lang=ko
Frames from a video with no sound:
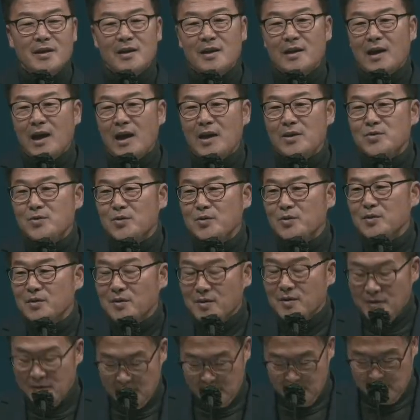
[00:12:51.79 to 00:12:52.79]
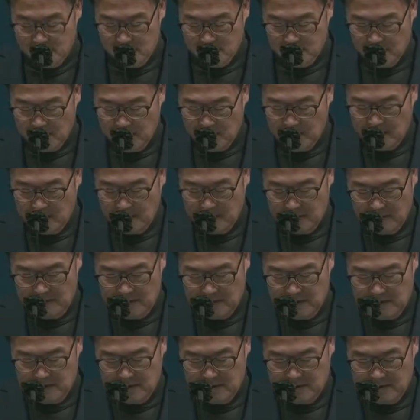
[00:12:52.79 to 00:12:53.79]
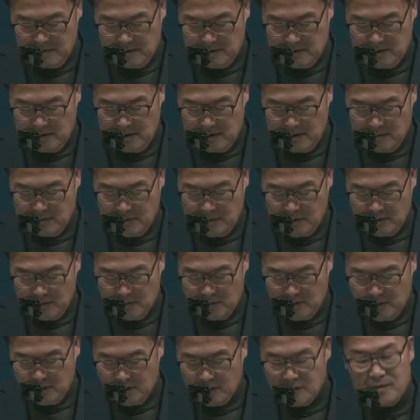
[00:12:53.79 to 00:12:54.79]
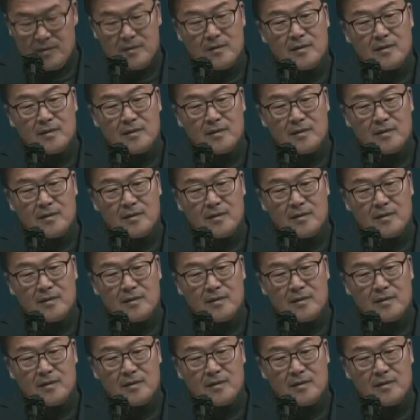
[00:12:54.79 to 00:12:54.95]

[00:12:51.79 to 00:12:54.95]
가족들을 사랑했기 때문입니다.